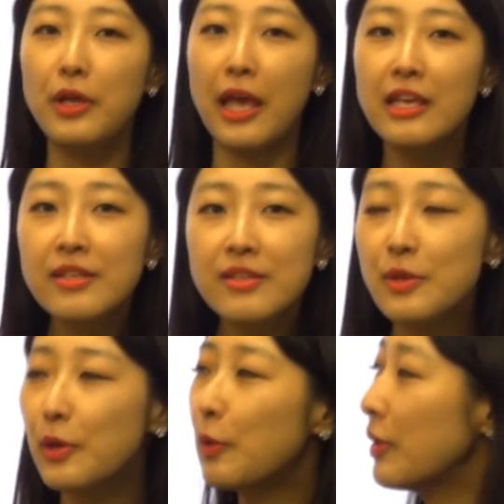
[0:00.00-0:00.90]

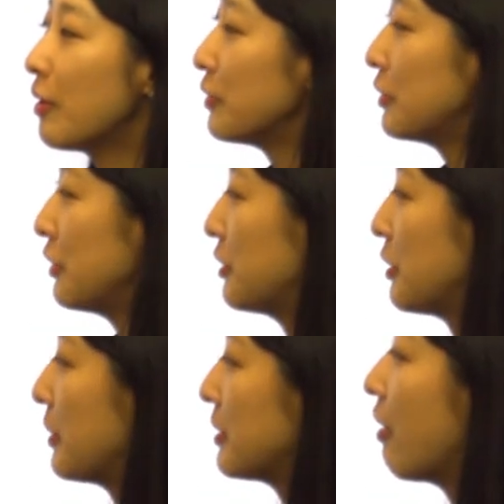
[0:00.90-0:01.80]
개인적이고 이런 것들이죠.
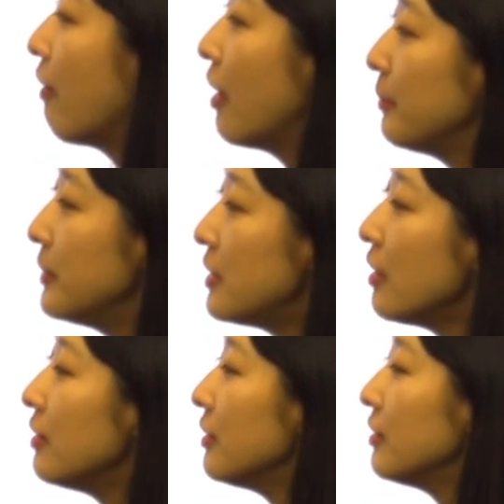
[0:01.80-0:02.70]
그래서
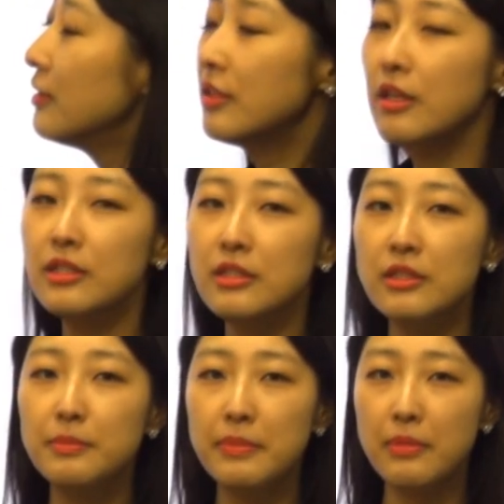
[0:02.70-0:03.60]
미셸린
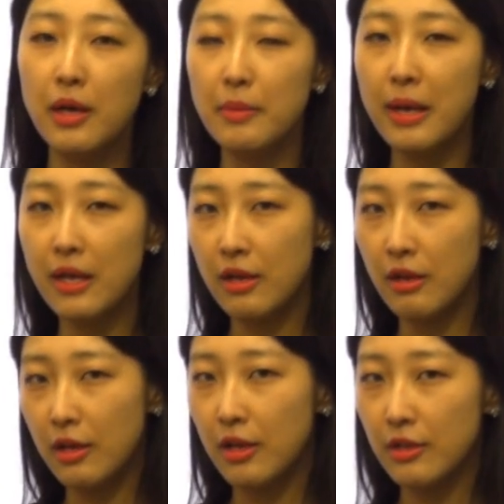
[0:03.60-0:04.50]
그, 어, 마,
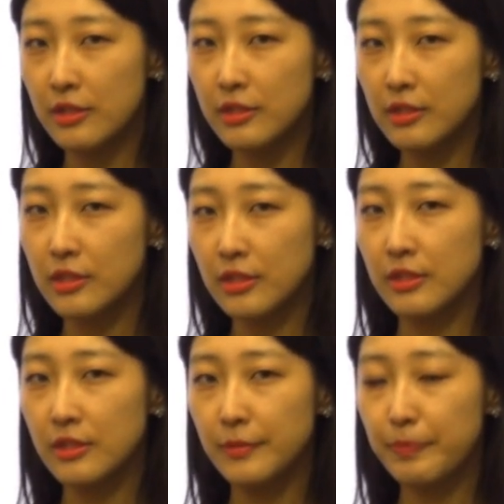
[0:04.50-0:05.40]
어,
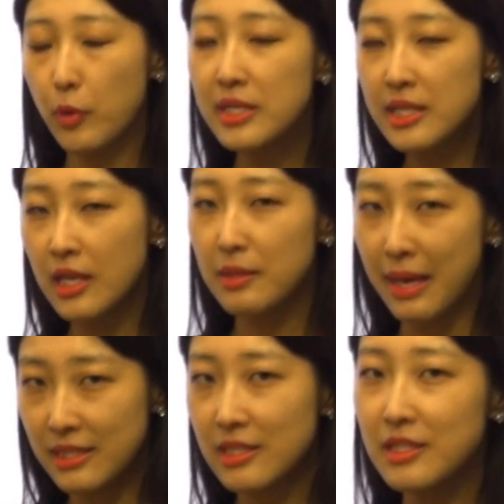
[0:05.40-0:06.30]
그 굉장히
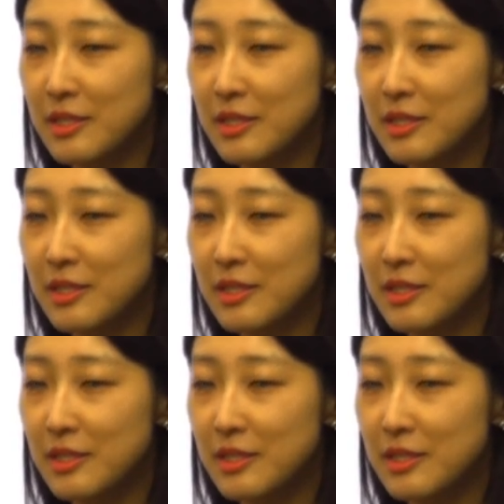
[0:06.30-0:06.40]
맛있는